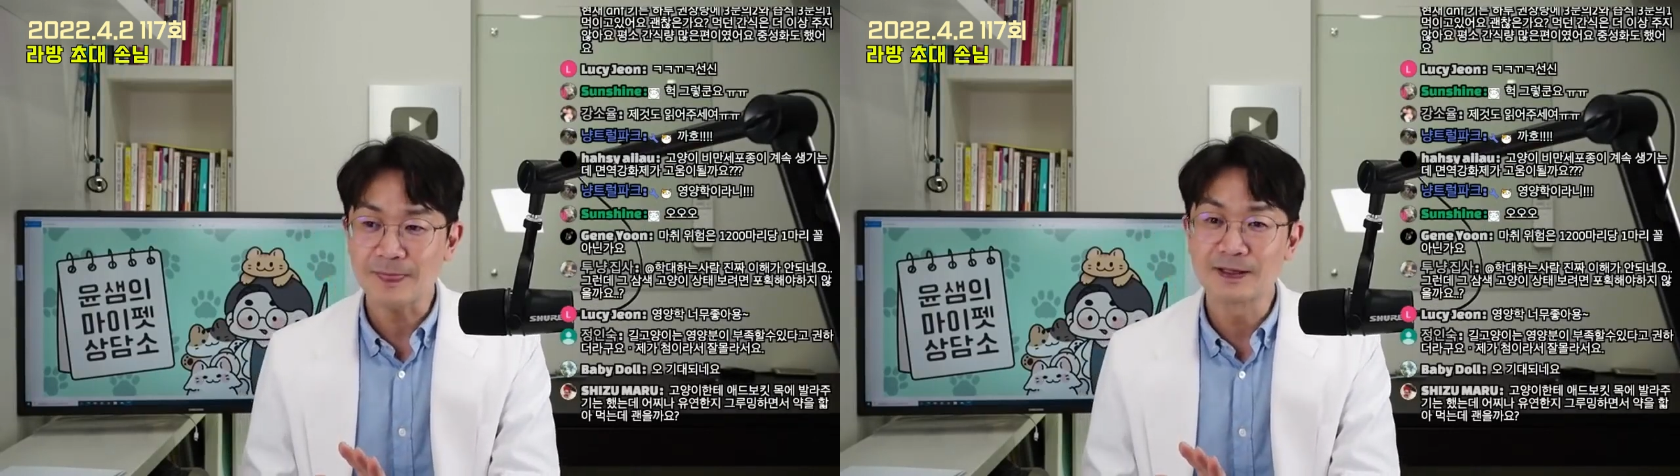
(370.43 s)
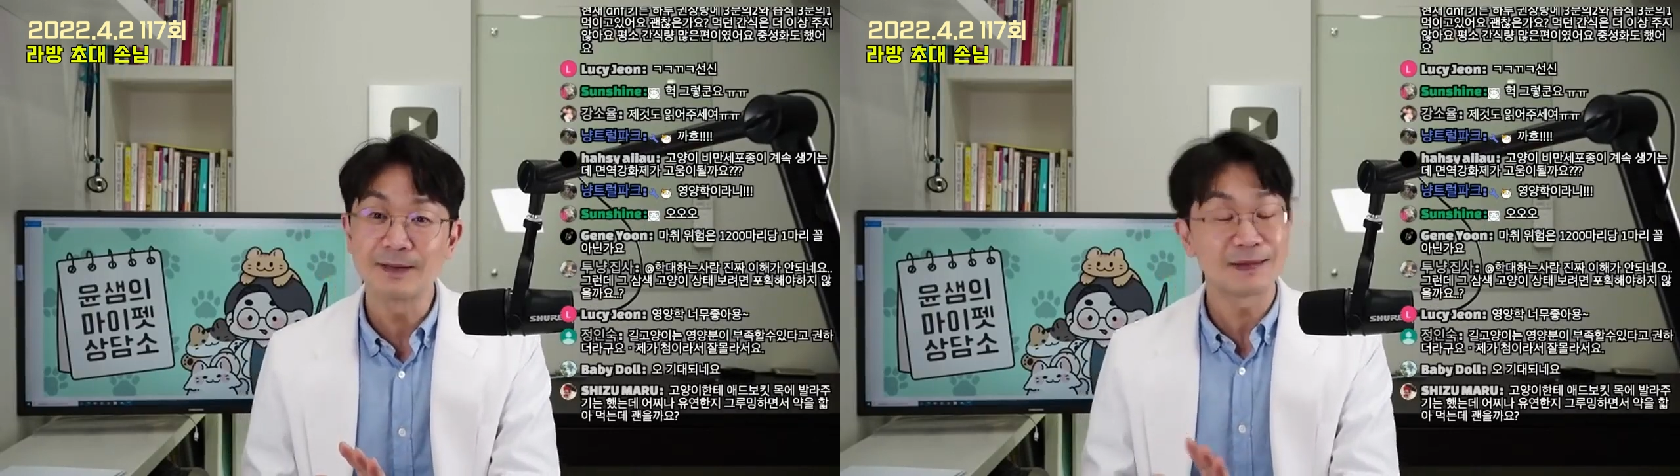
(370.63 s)

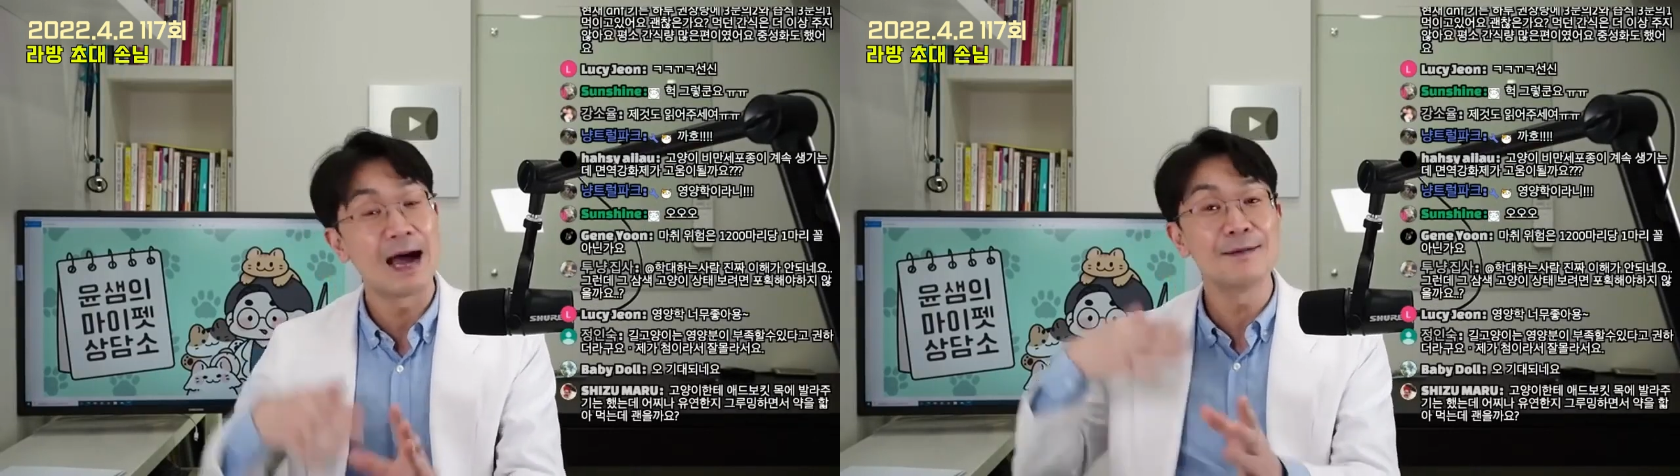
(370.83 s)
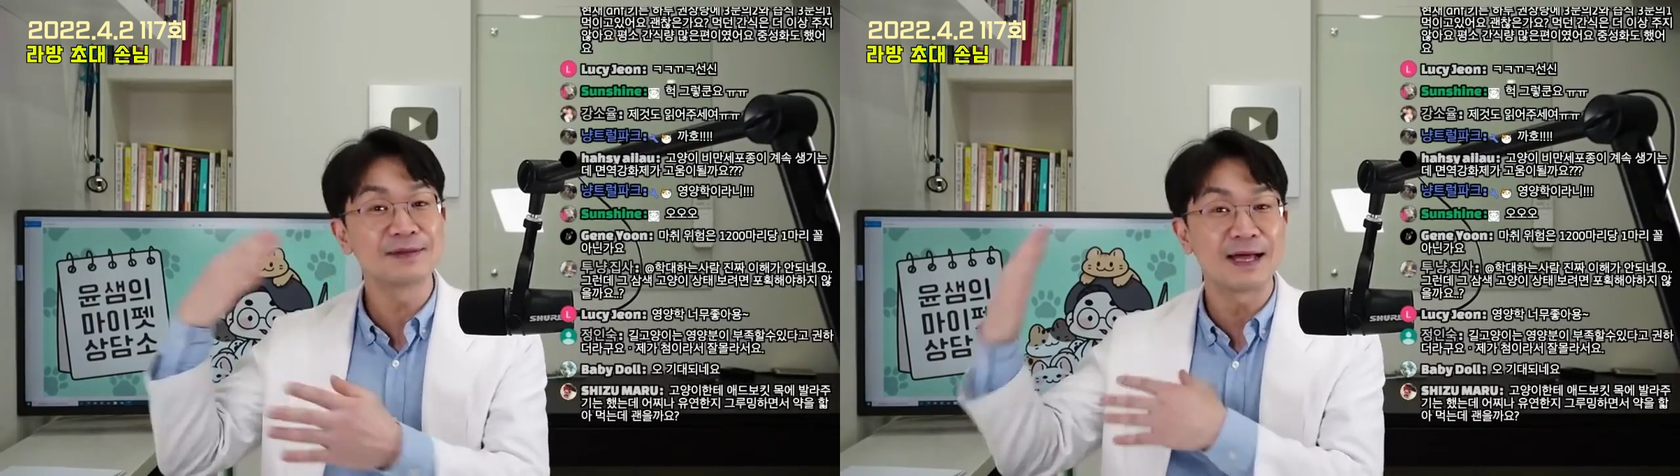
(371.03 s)
그 다음
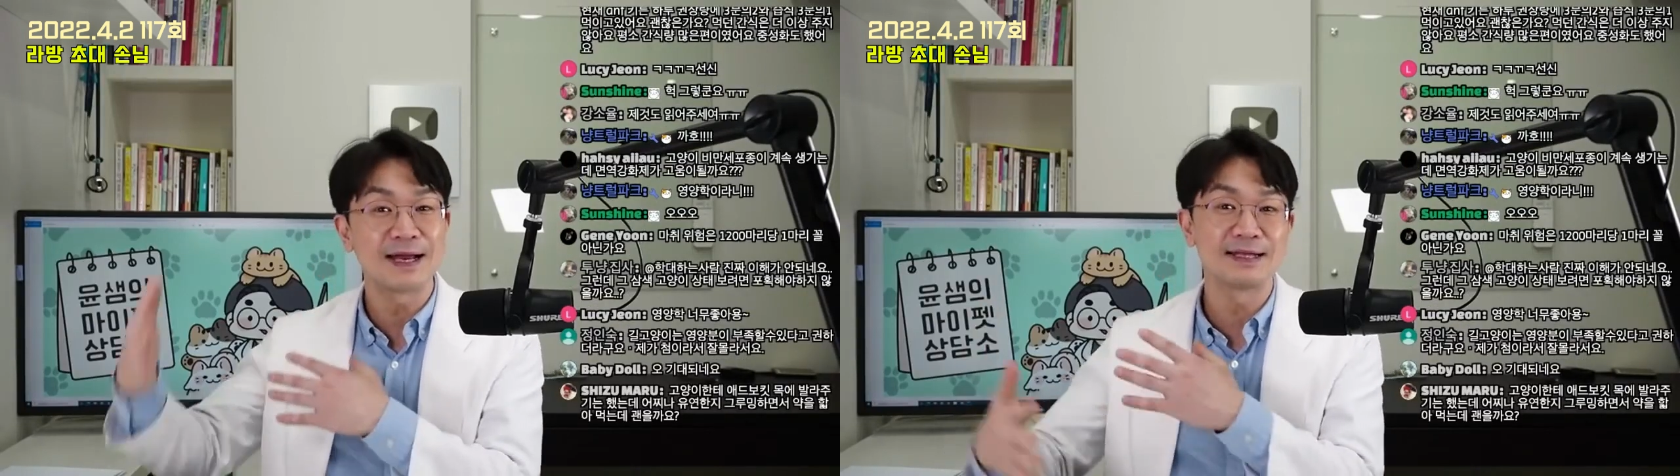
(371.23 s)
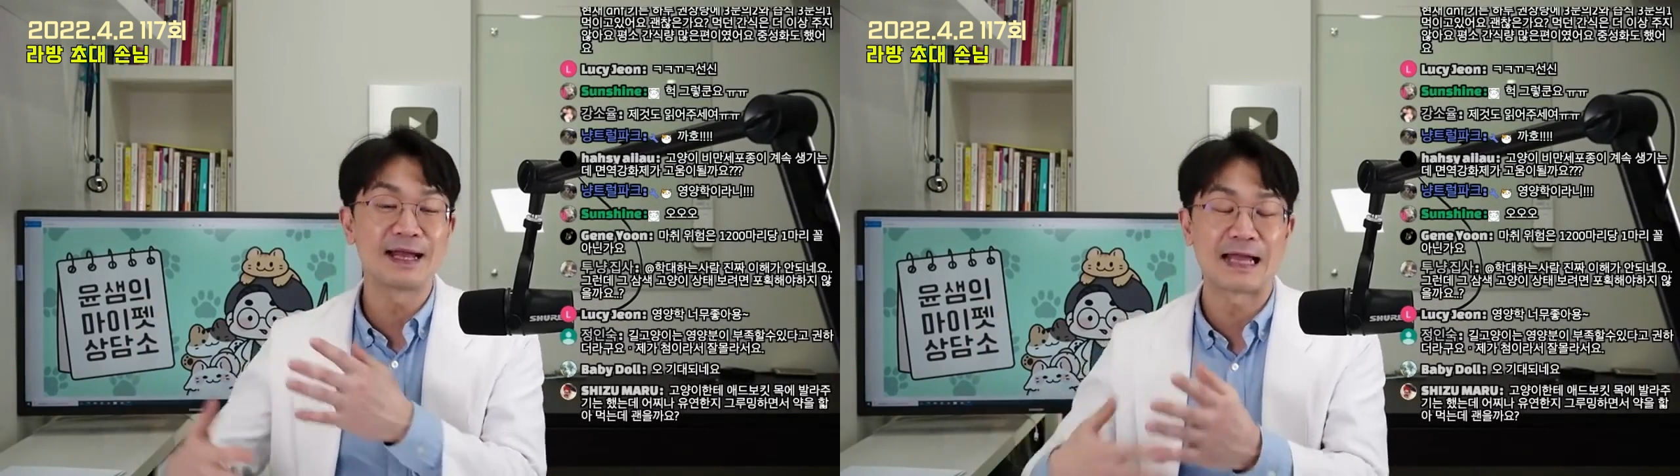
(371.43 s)
다음
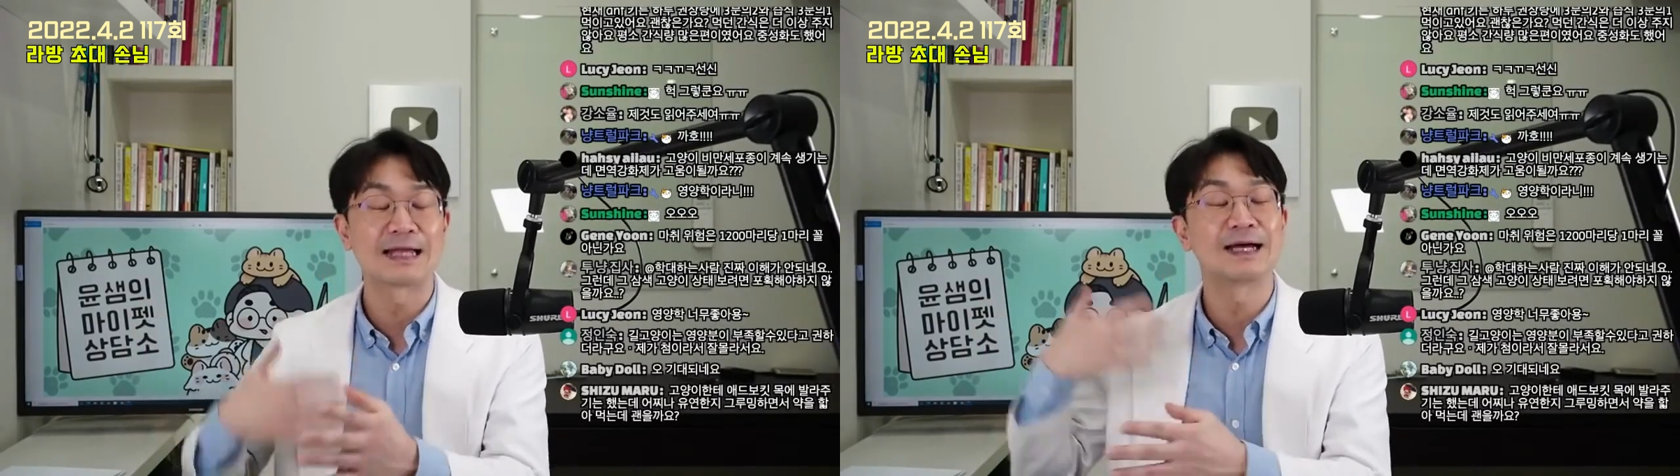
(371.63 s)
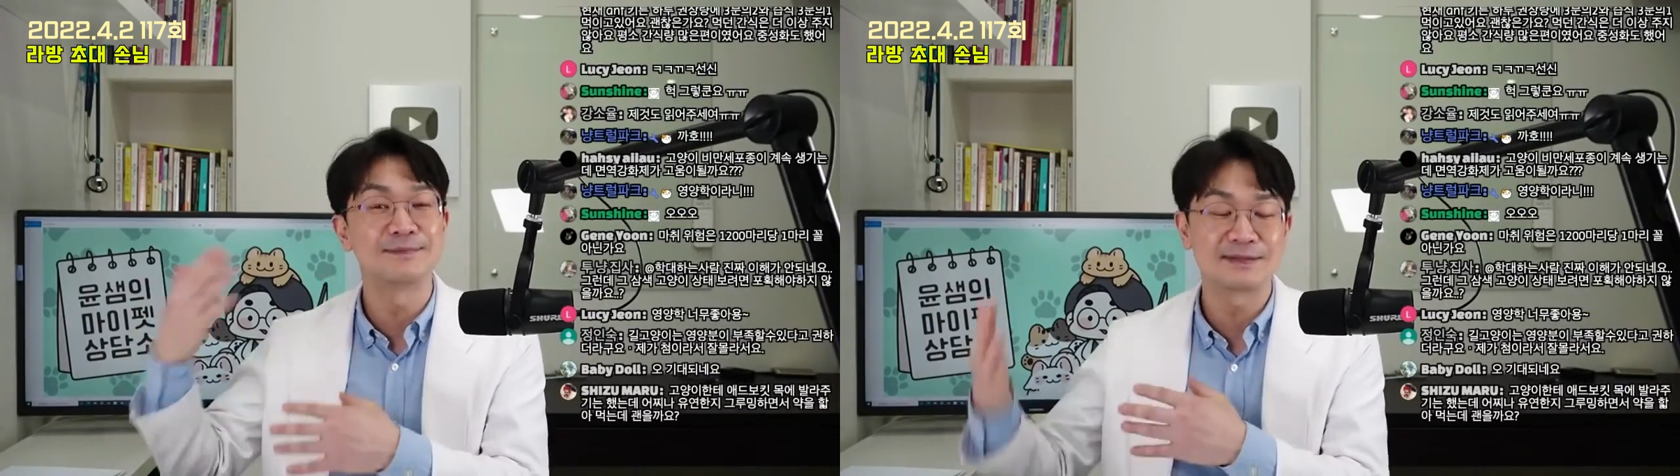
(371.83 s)
달에나
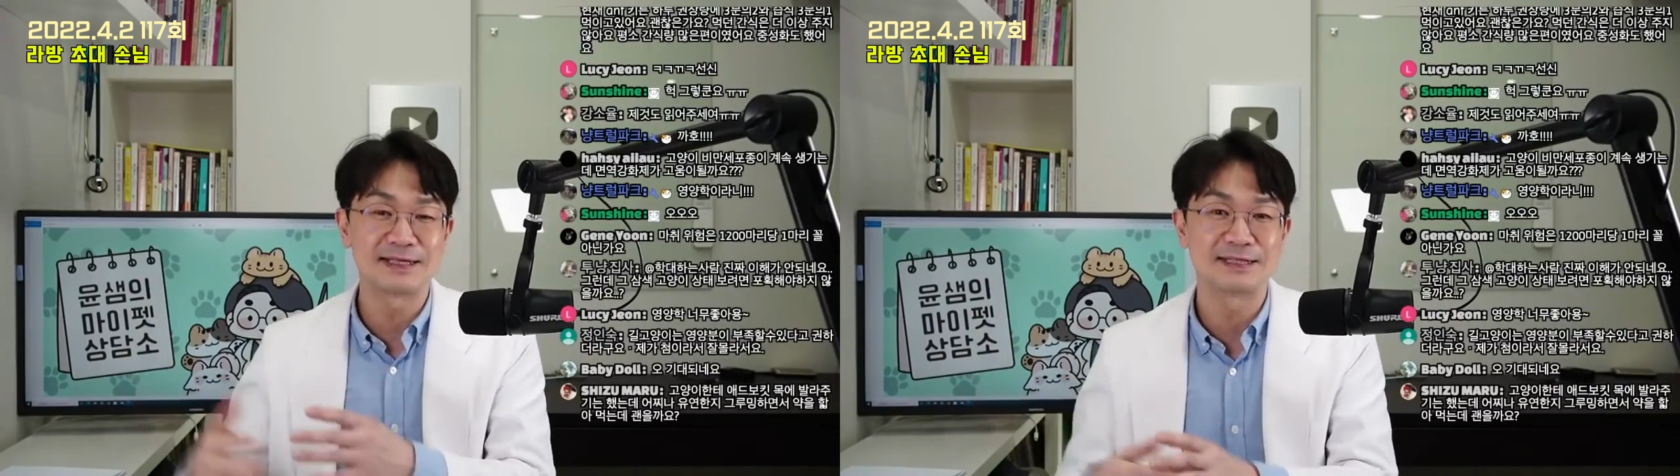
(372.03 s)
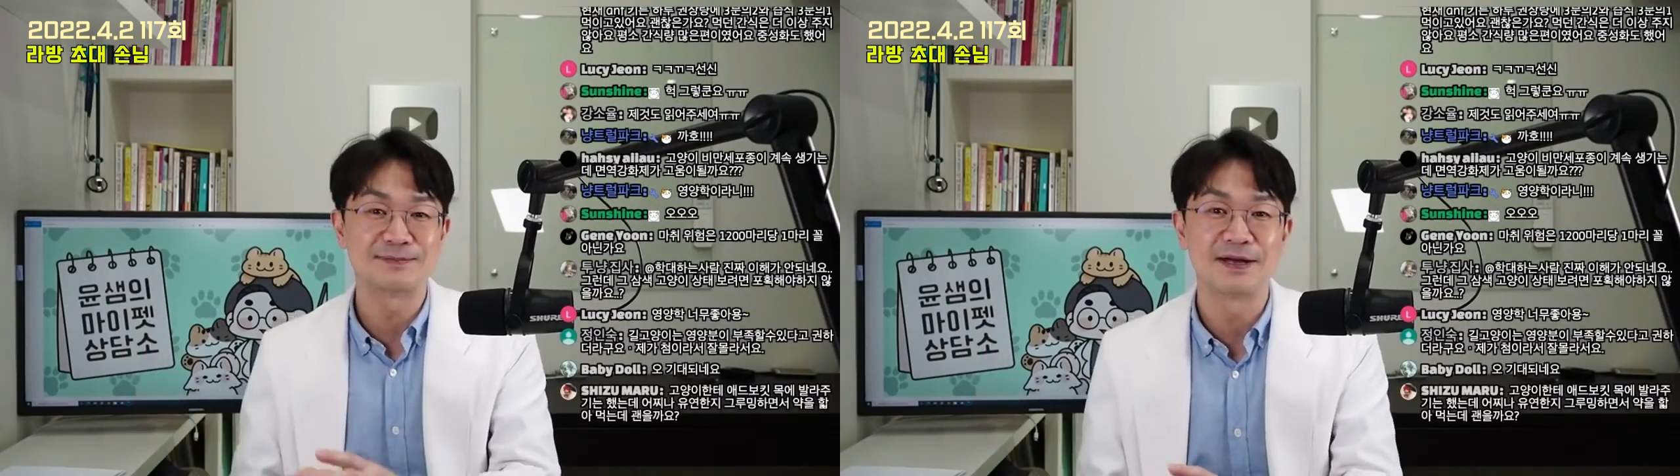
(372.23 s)
다다음
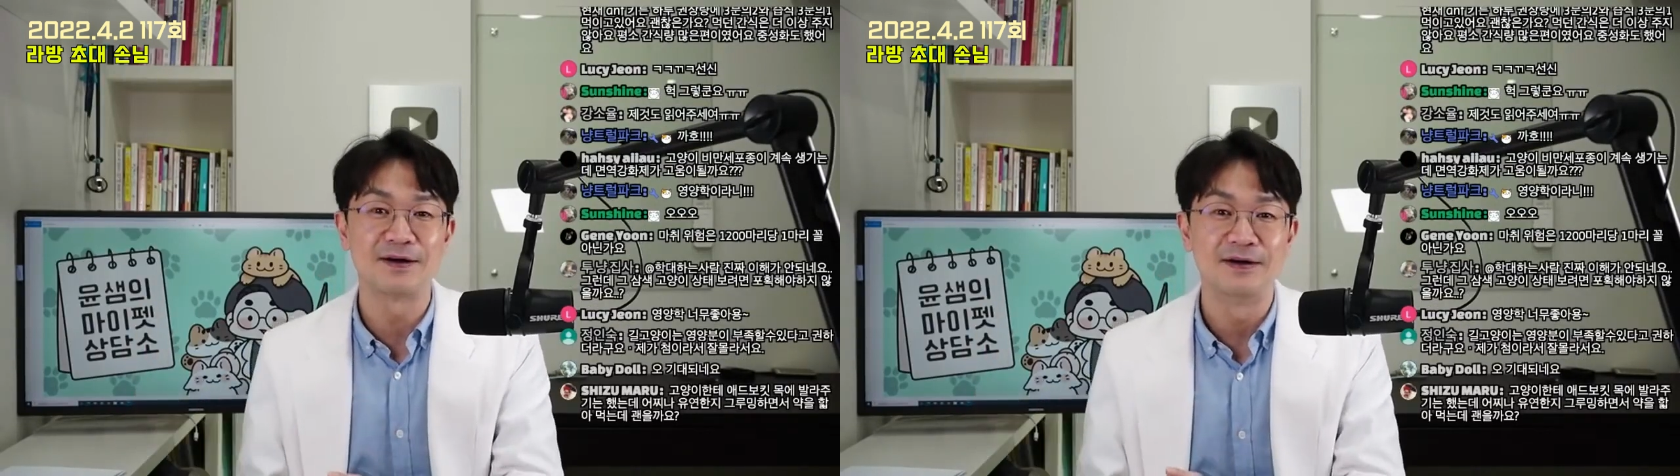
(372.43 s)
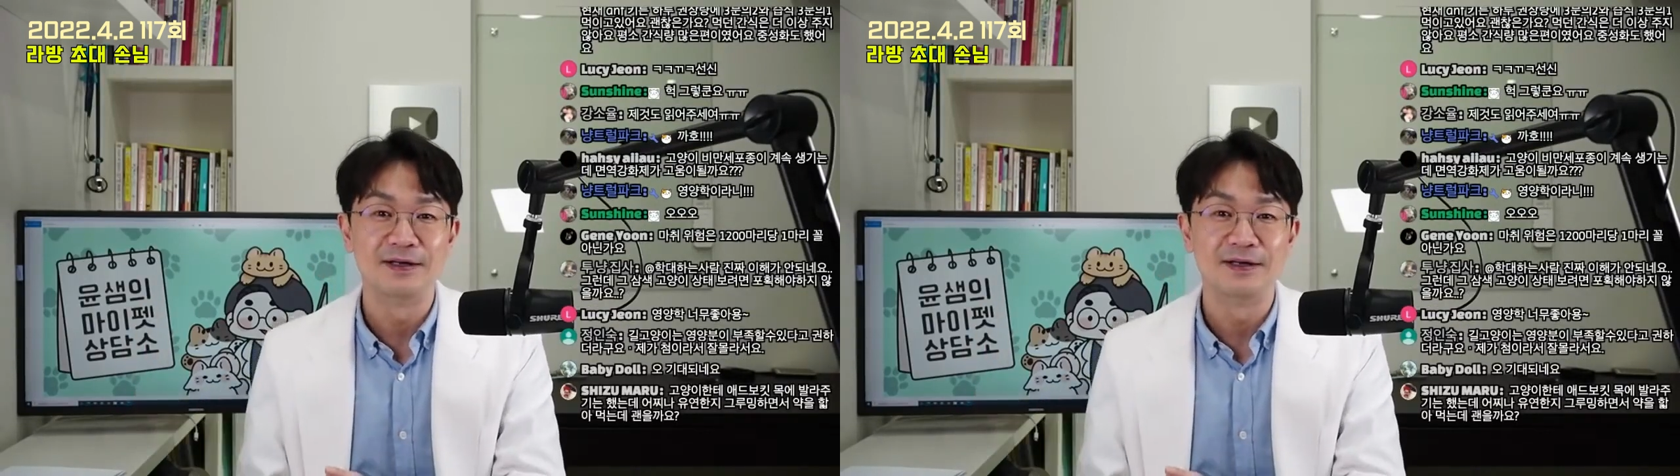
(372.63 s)
달쯤에요.